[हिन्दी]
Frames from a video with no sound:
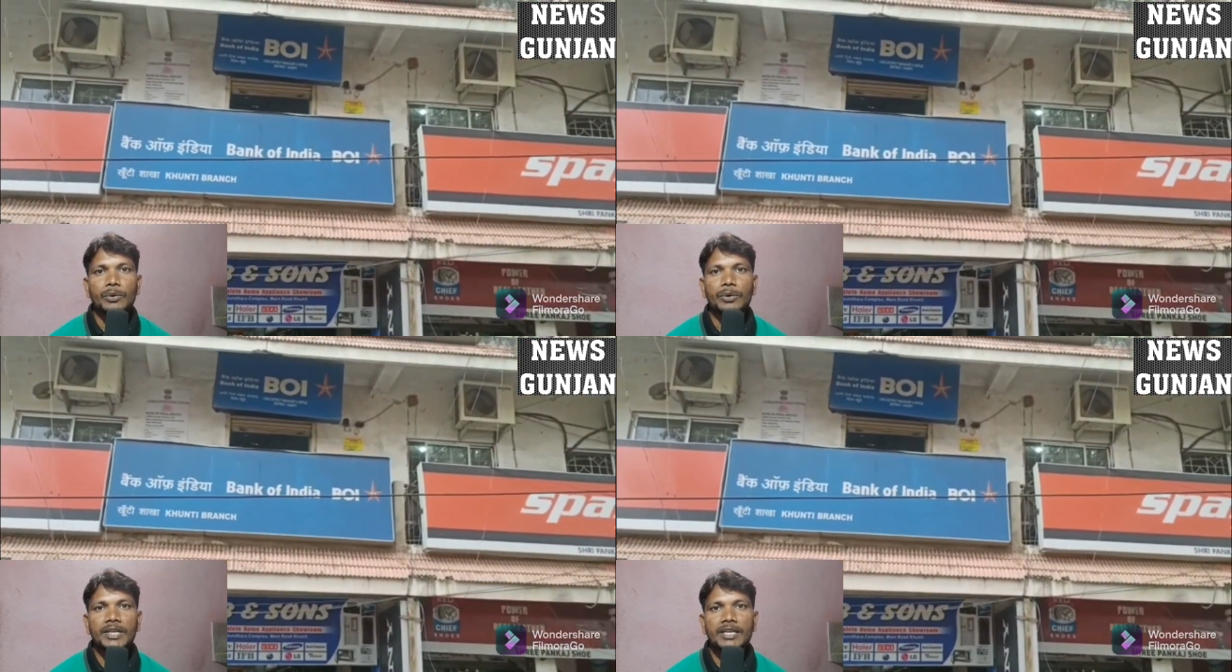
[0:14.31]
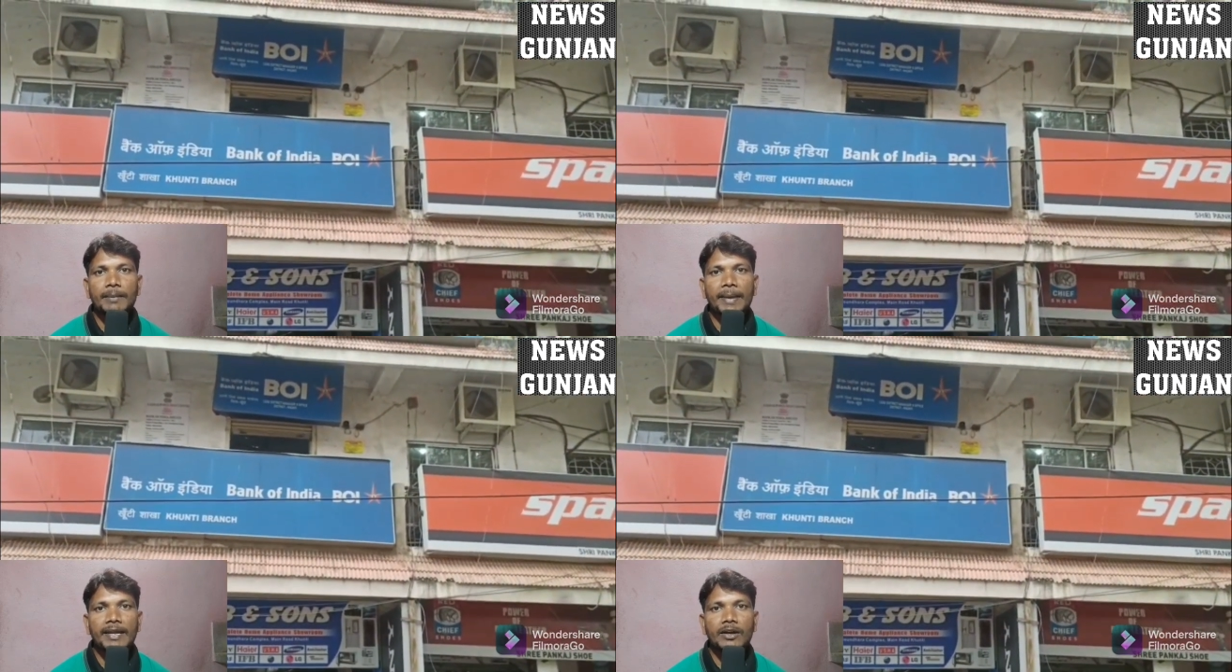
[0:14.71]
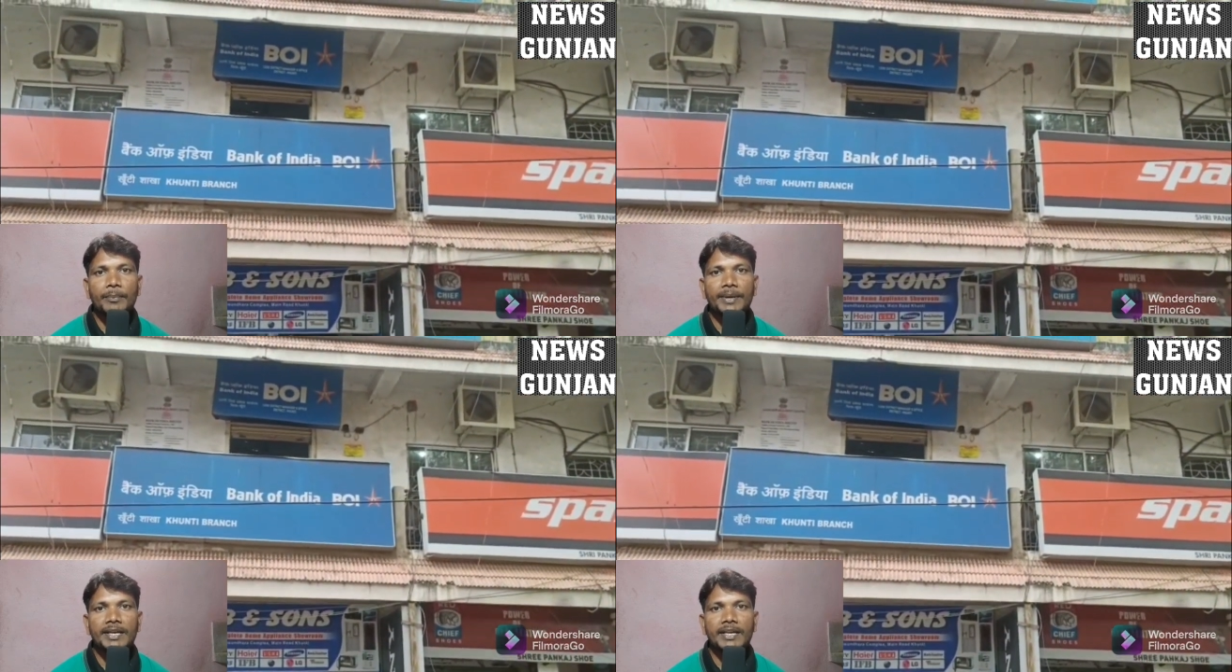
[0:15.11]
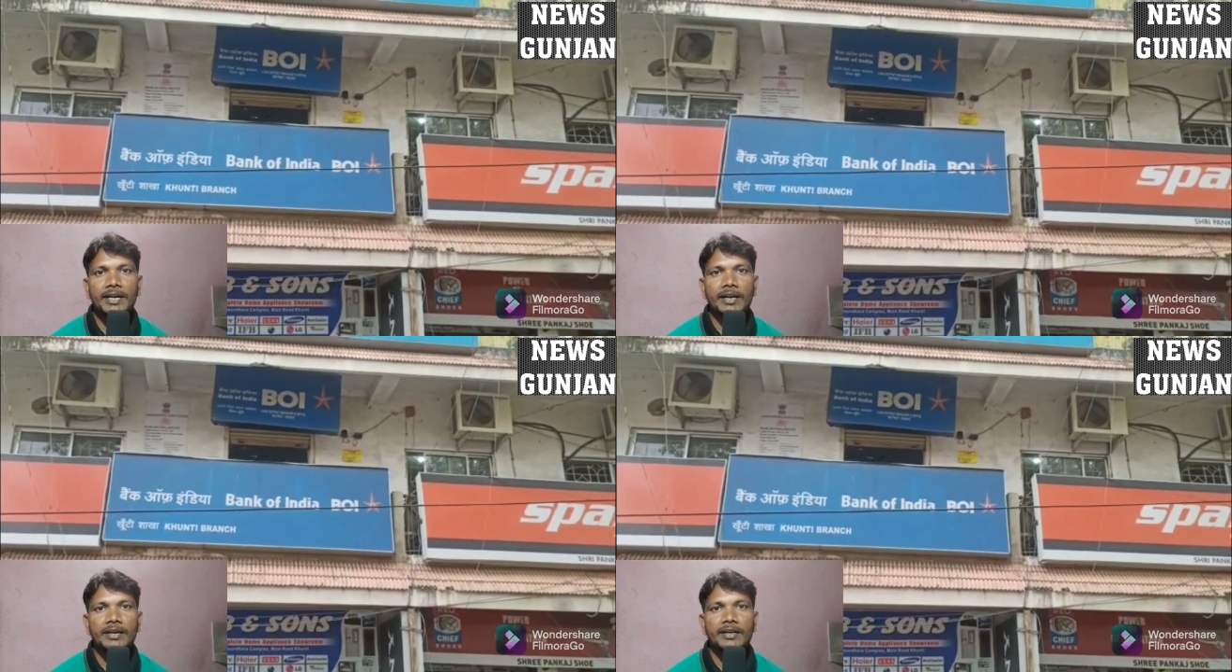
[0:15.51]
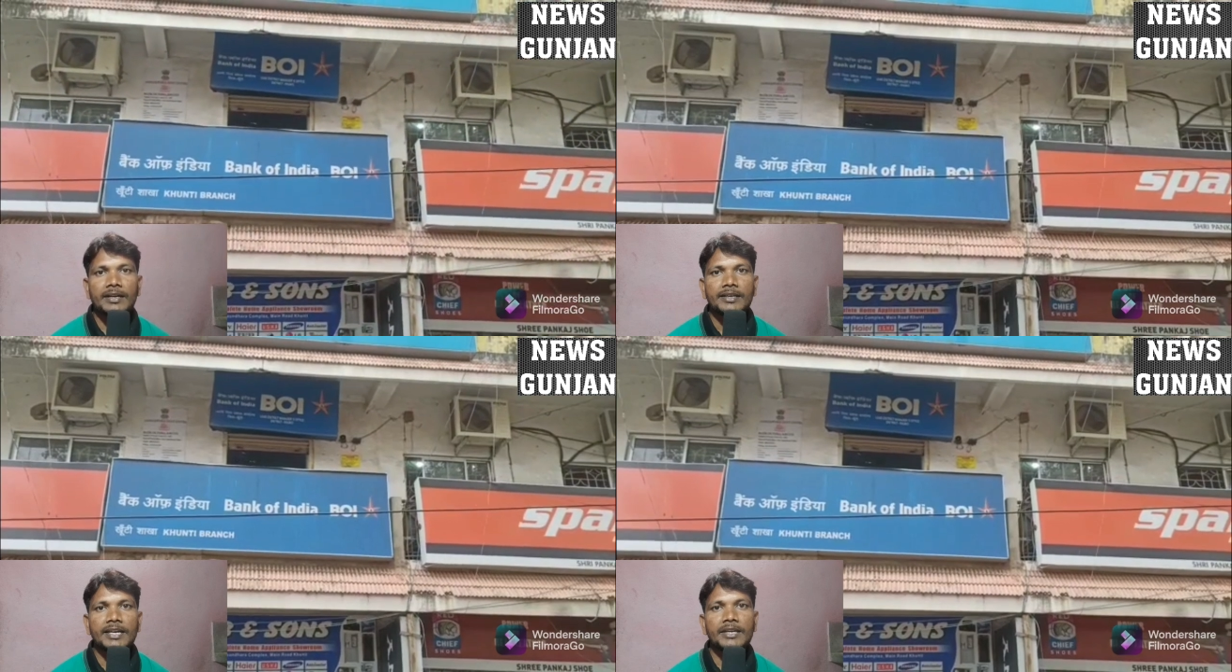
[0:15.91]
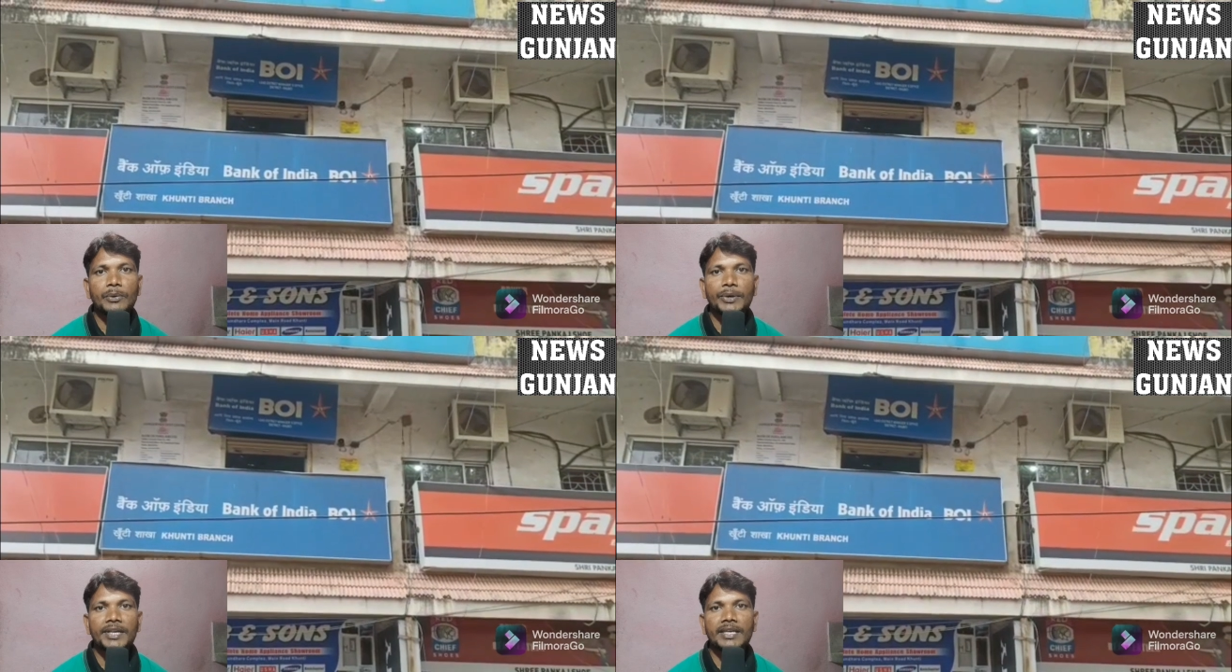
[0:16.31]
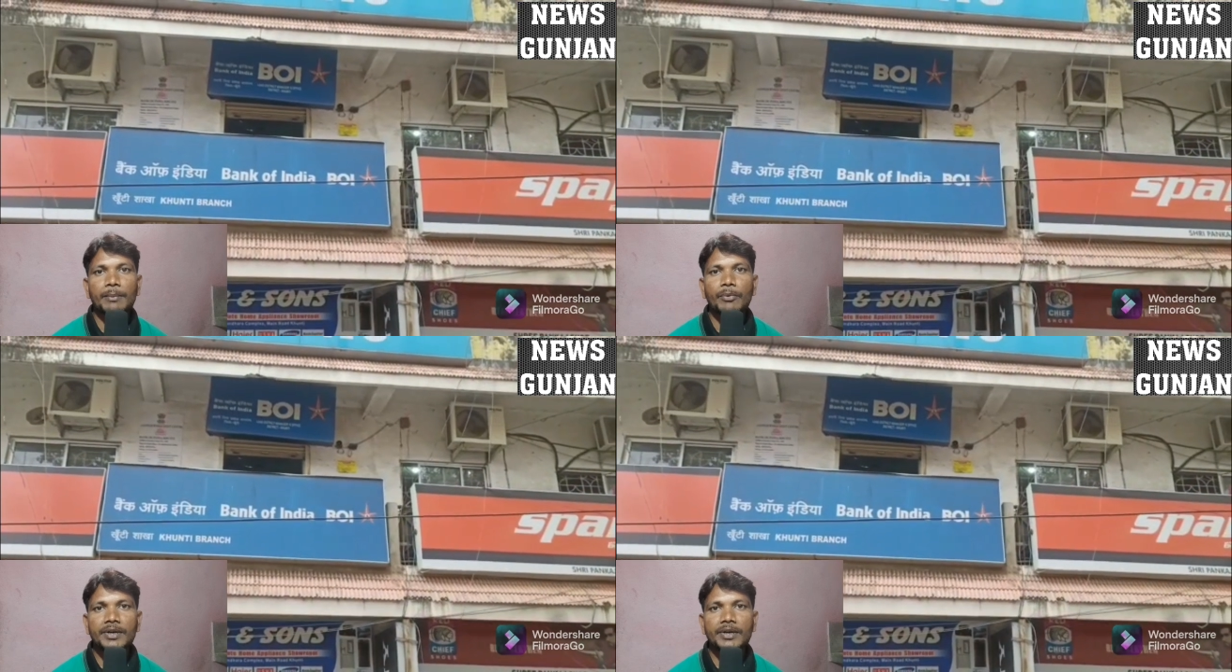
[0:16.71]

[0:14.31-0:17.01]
खुटी के बैंक ऑफ इंडिया यानी खुटी के